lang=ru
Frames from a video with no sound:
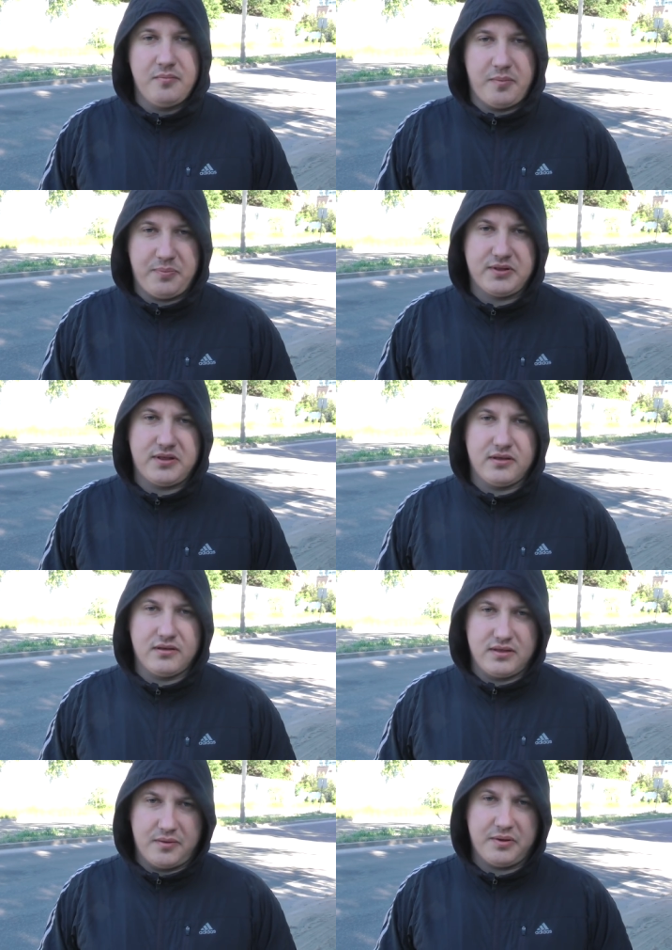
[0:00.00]

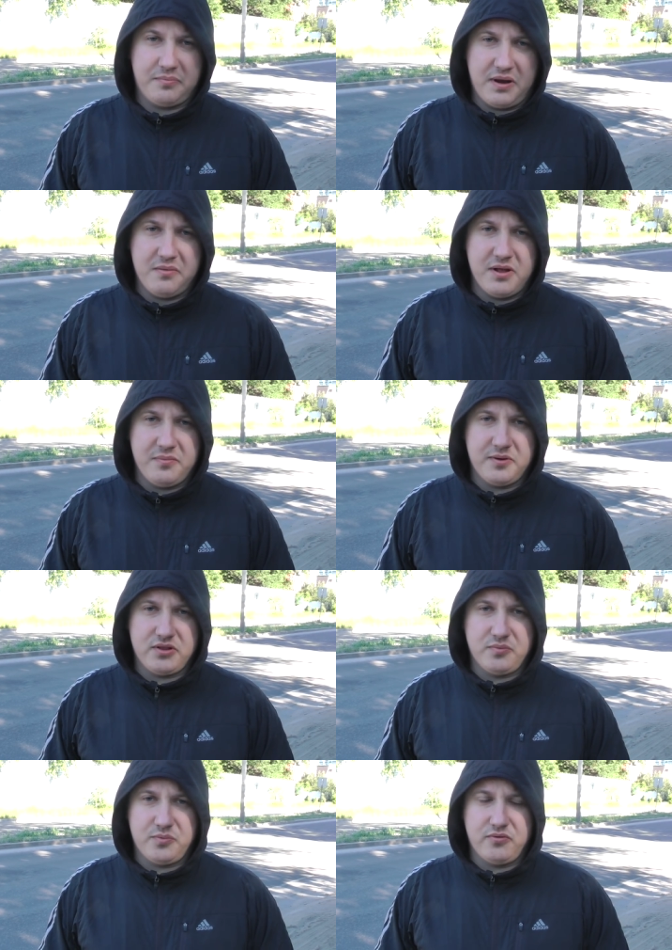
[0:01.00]
попытки я предпринимал по этому